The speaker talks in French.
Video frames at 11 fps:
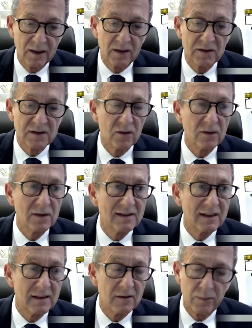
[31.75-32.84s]
en sont des
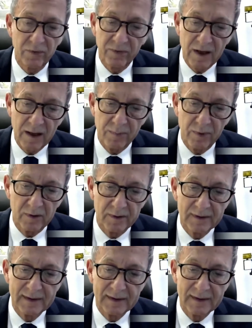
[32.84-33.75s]
exemples frappants.